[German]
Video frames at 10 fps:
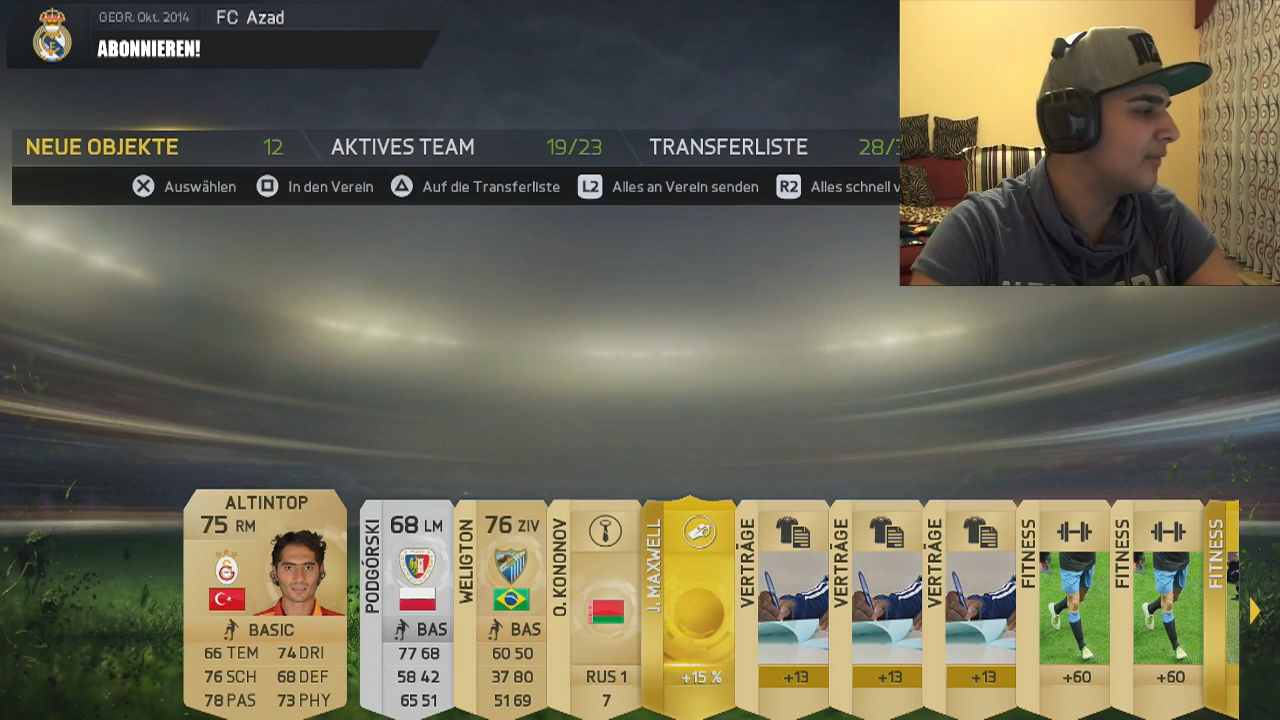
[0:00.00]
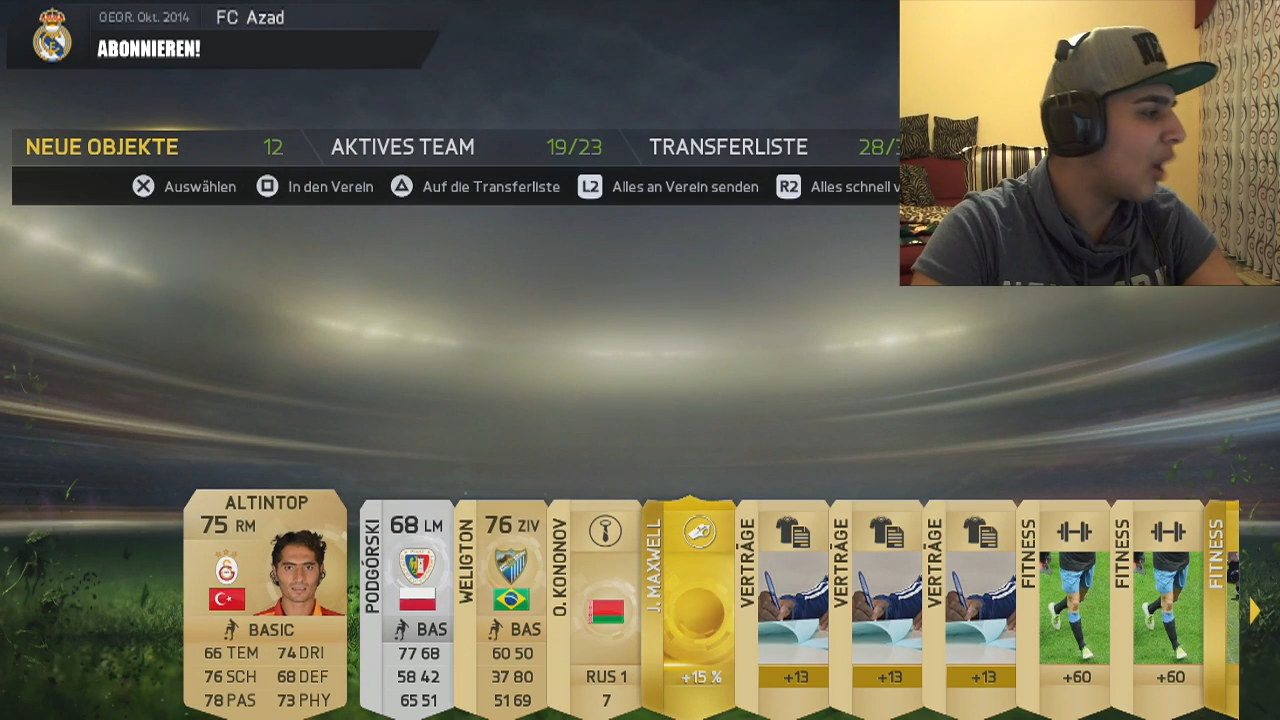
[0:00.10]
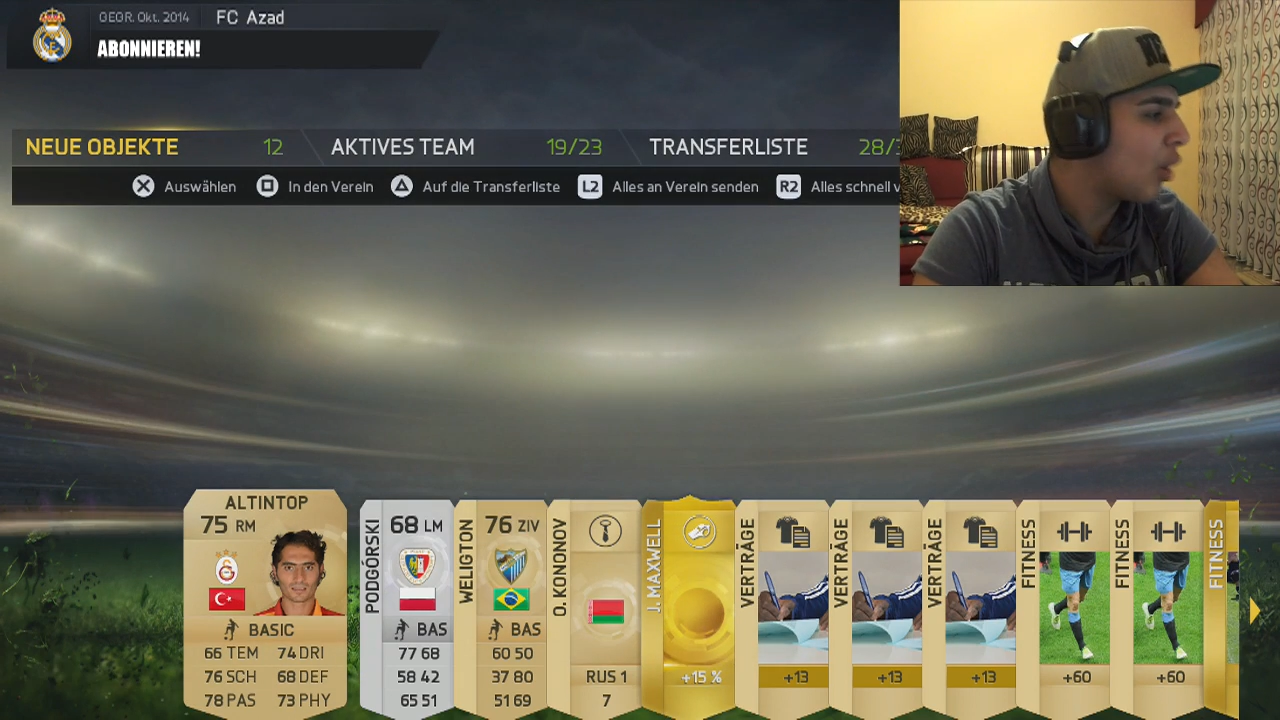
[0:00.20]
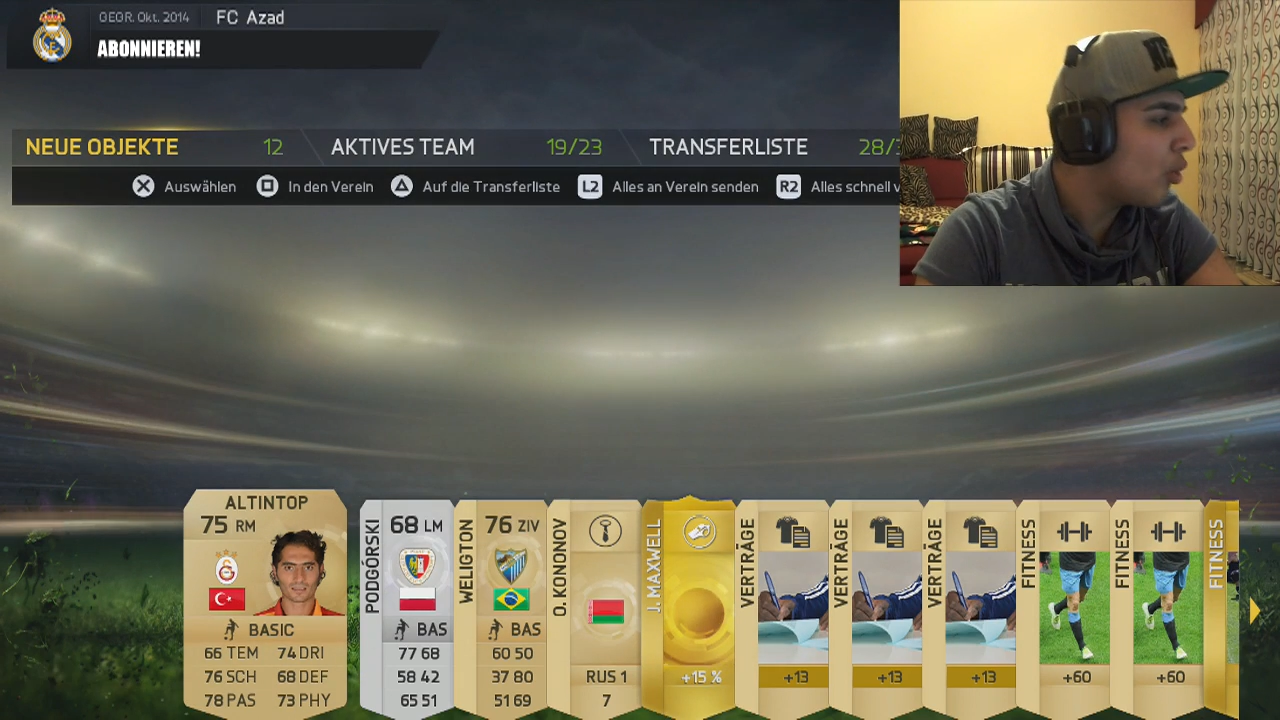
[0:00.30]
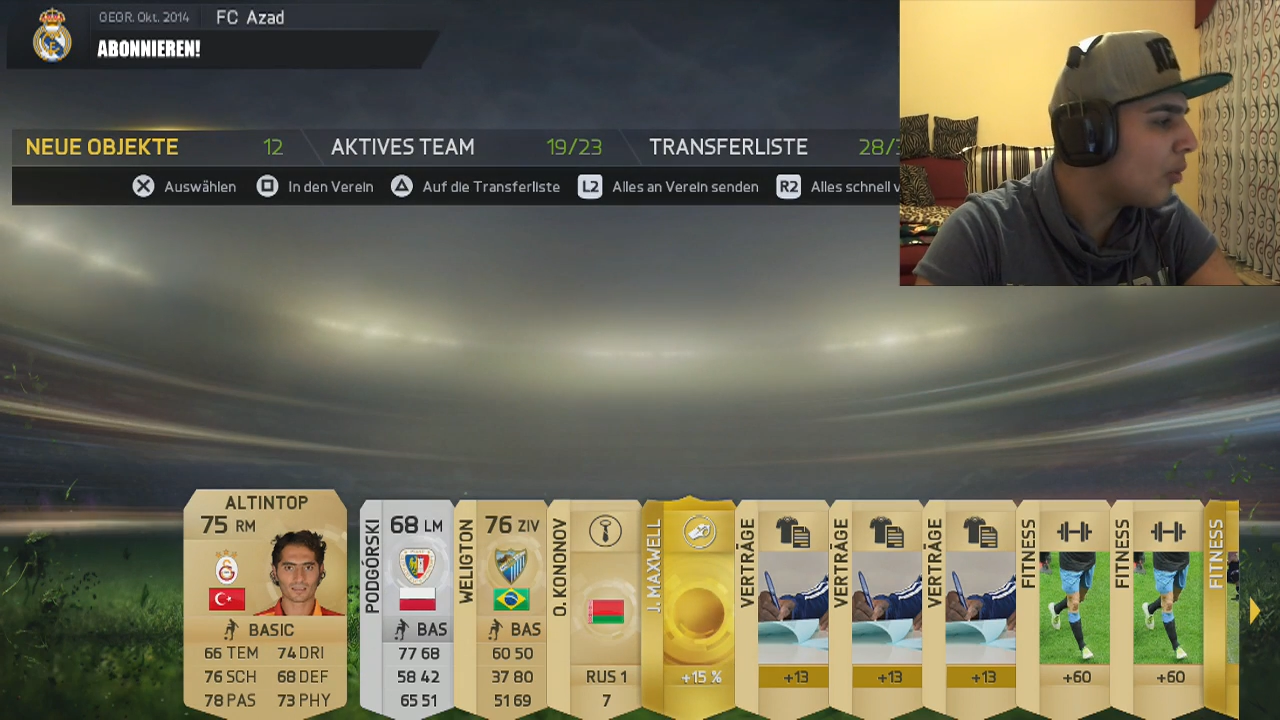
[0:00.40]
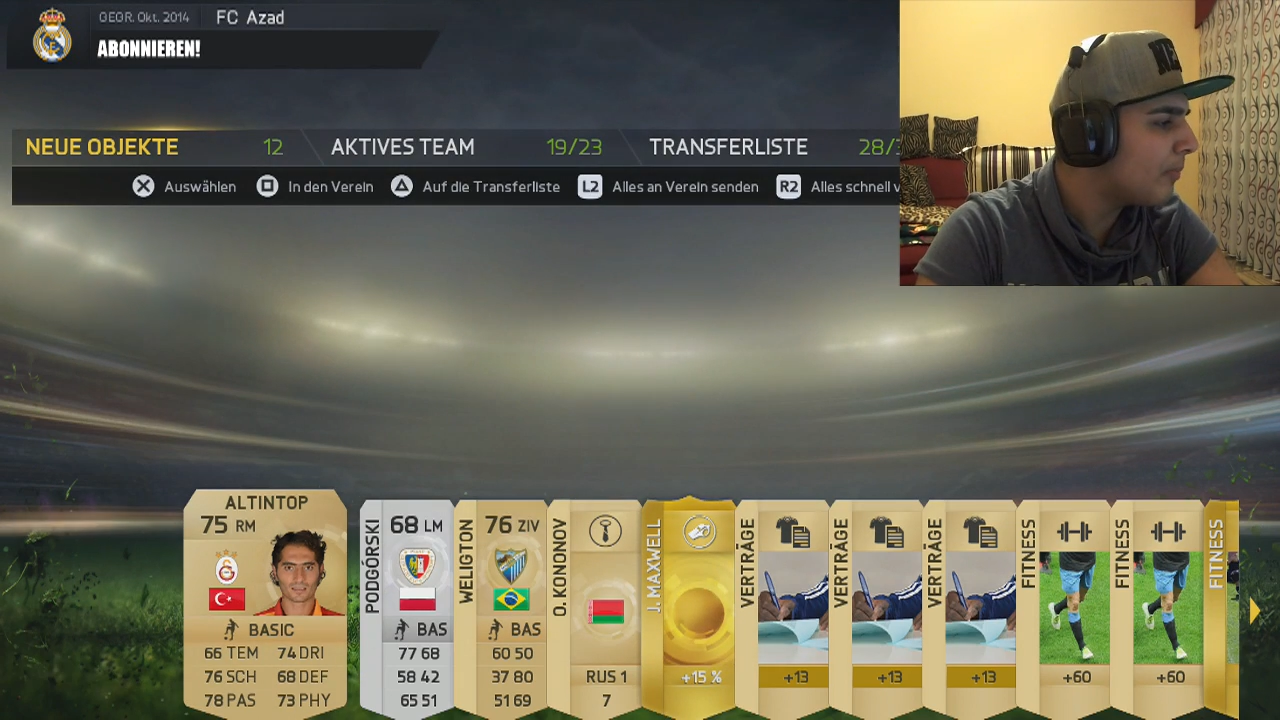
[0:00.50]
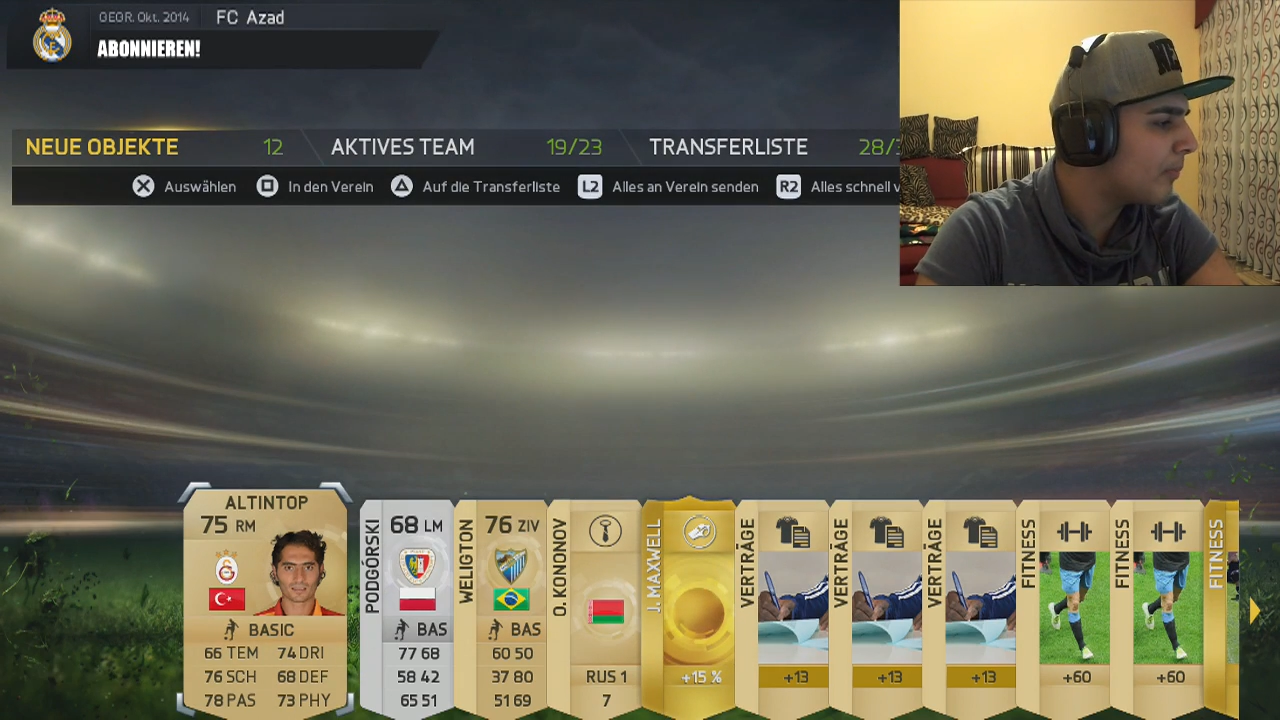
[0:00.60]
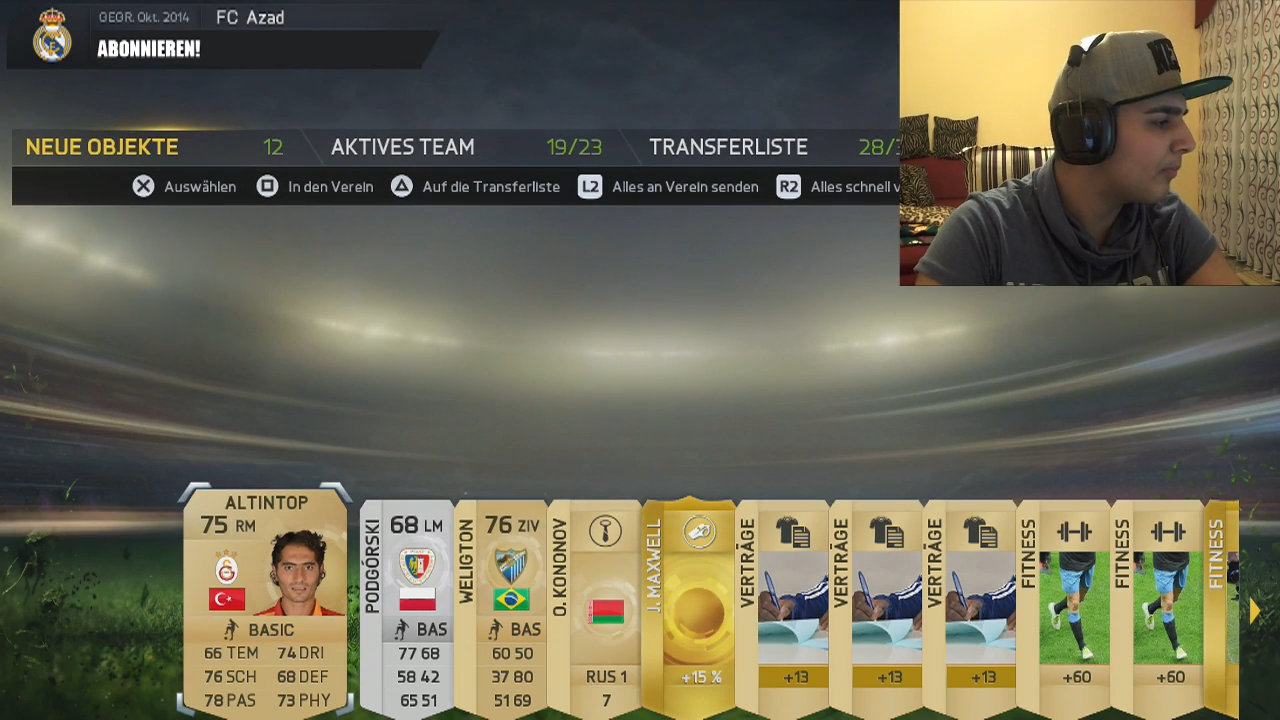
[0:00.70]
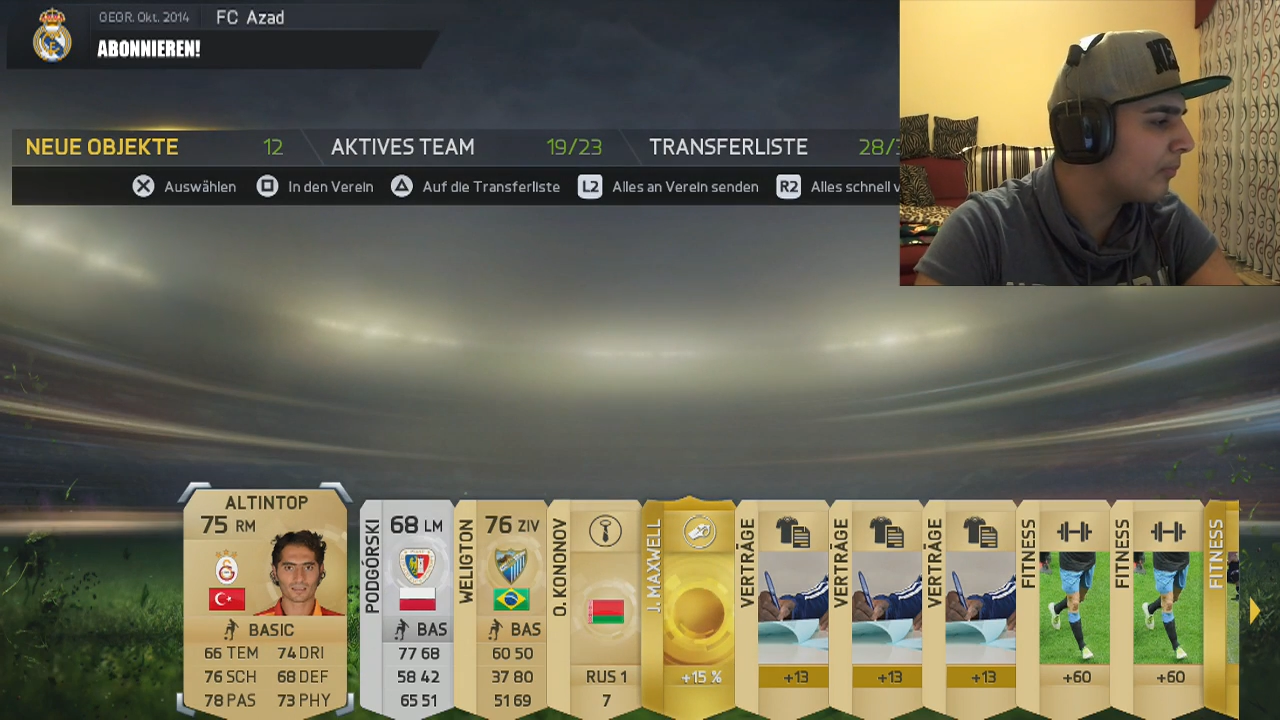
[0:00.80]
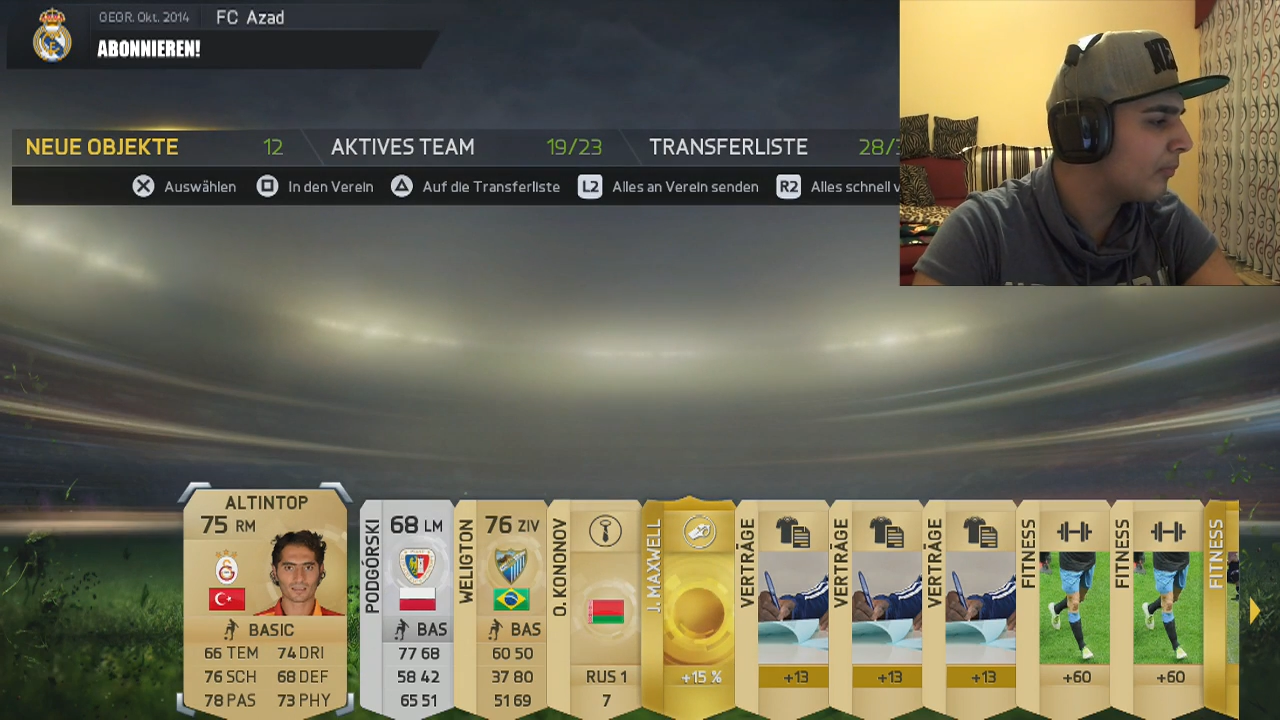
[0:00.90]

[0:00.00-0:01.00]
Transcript: Warum?